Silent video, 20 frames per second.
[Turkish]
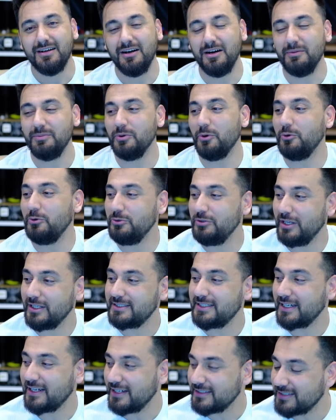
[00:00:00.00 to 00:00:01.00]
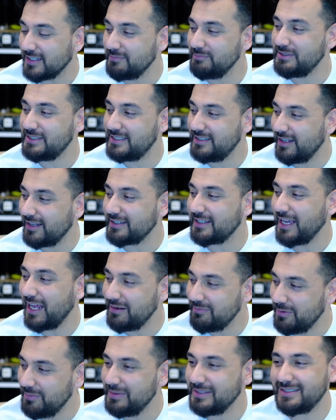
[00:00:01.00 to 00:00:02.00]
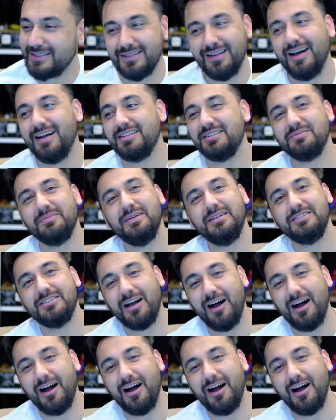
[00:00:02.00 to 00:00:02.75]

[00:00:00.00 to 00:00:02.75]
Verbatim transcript: Abi oyuna tek atan bir silah gelmemesi lazım bence.